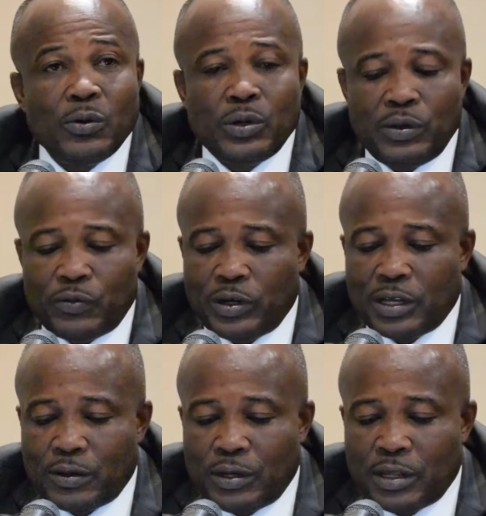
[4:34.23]
au niveau
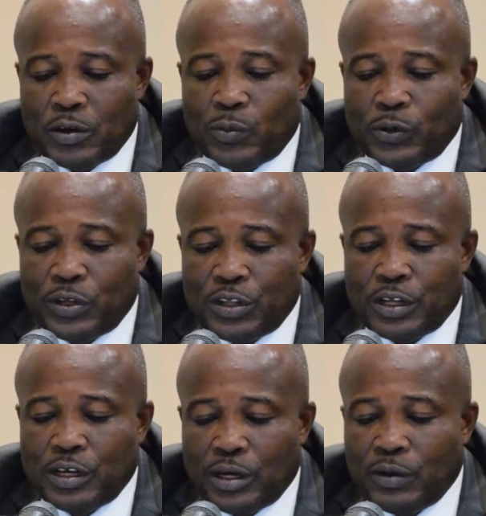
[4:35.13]
des, des aires
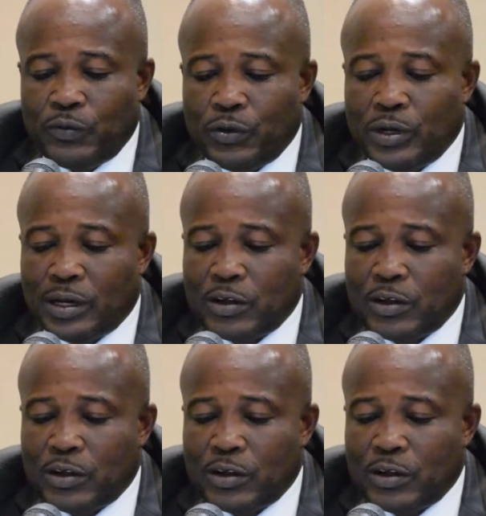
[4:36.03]
protégées en vue d'en